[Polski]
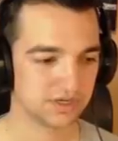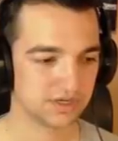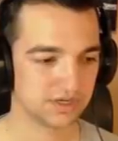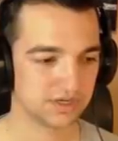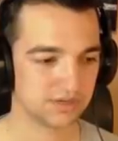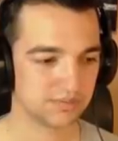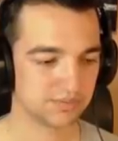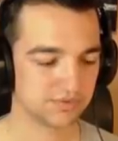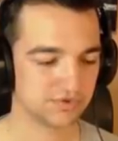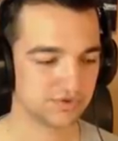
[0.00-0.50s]

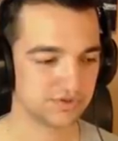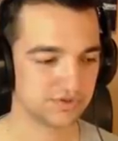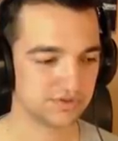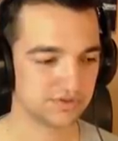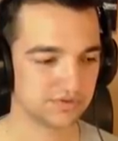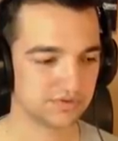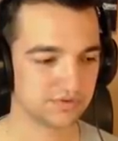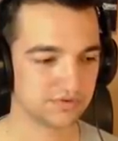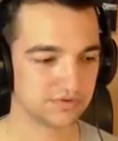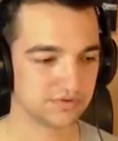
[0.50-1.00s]
e,
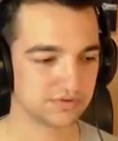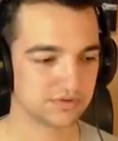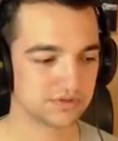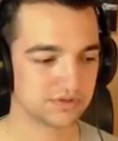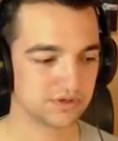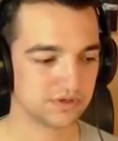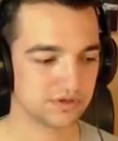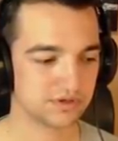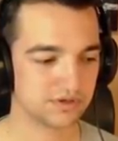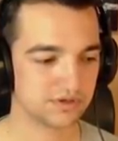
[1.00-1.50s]
poślizgu,
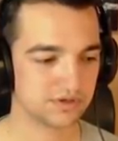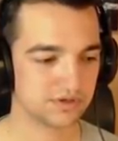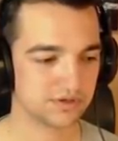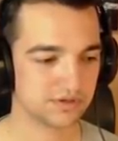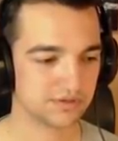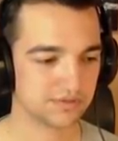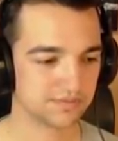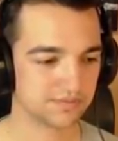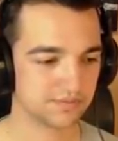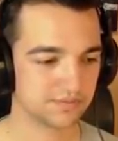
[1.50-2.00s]

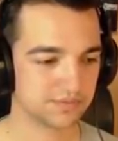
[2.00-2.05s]
to